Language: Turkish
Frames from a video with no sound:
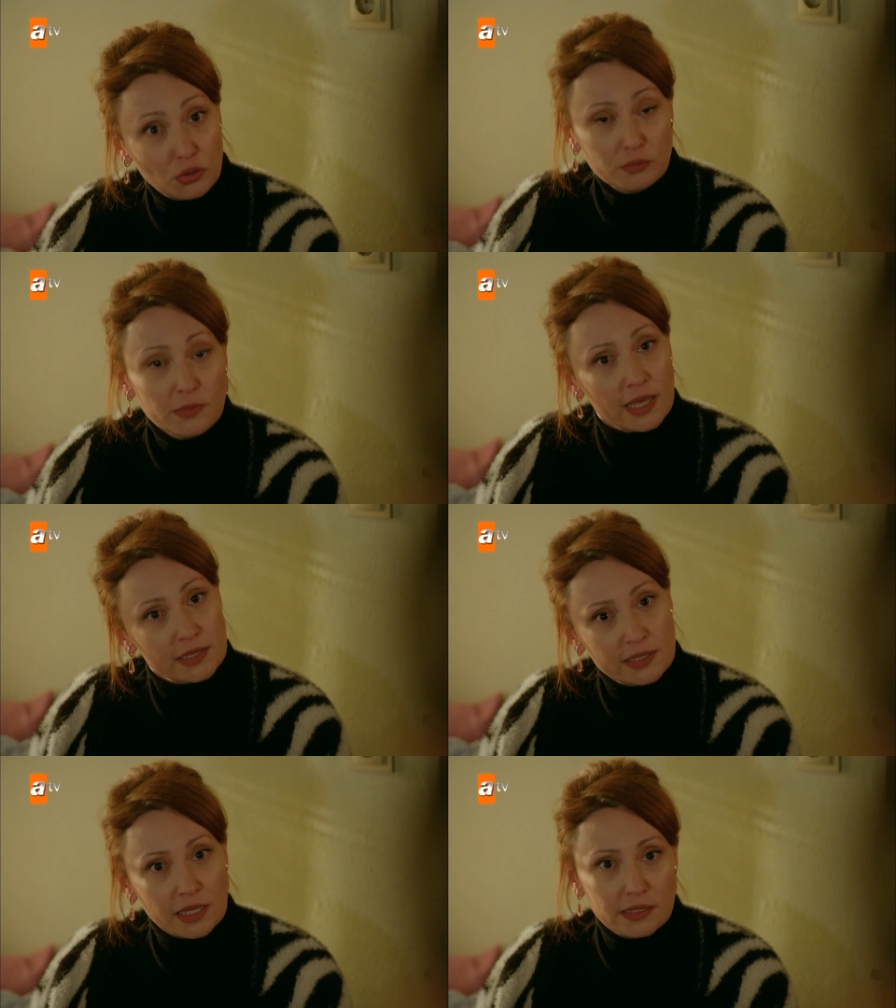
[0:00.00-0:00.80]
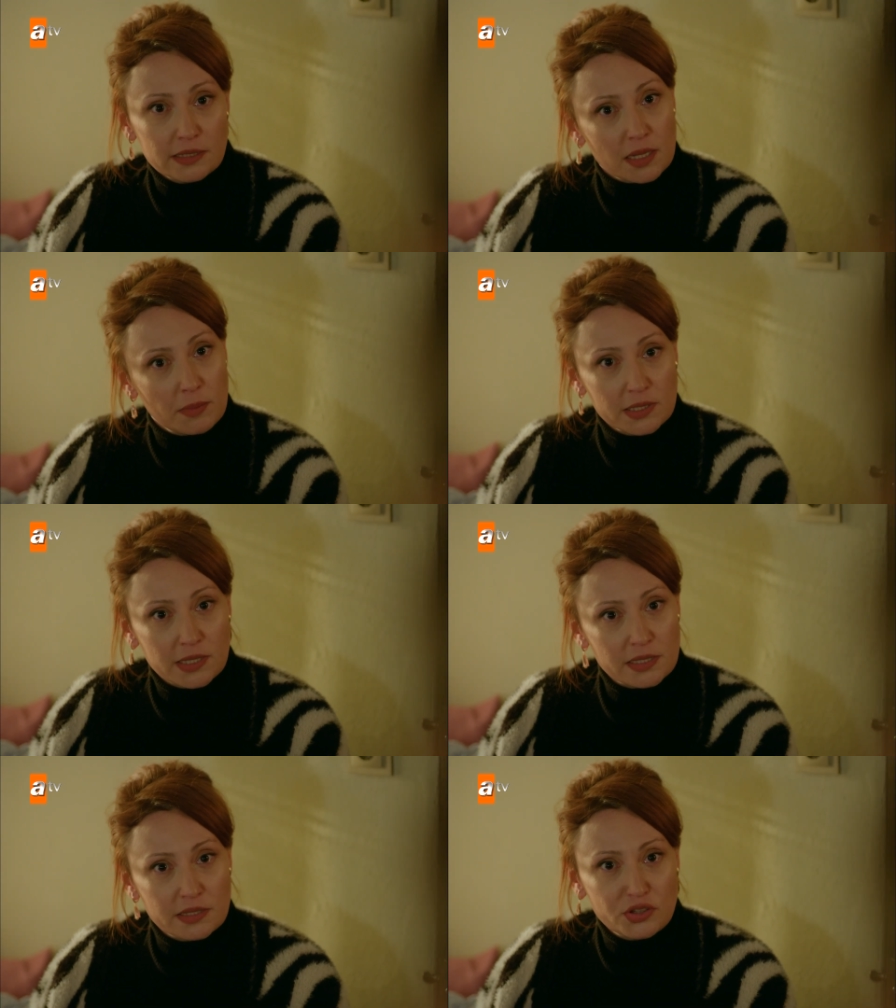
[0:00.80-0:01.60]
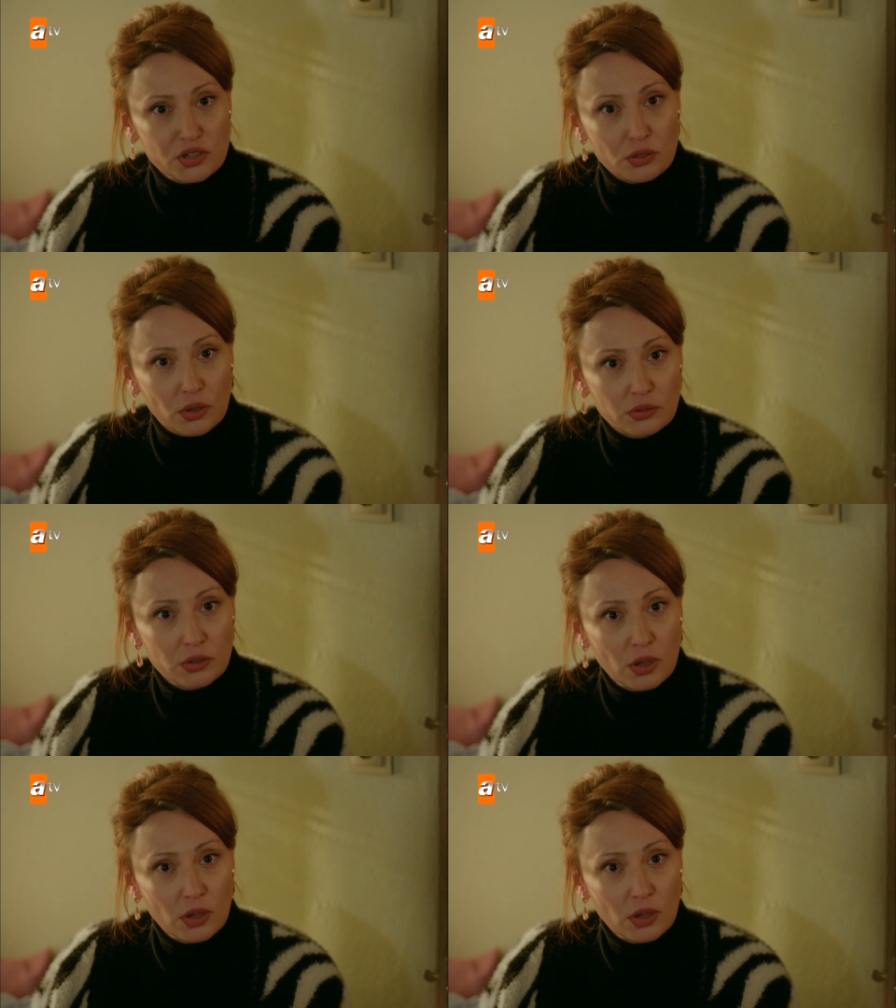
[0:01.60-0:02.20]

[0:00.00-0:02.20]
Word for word: Bakıyorum da istediğin zaman sesin çıkıyor.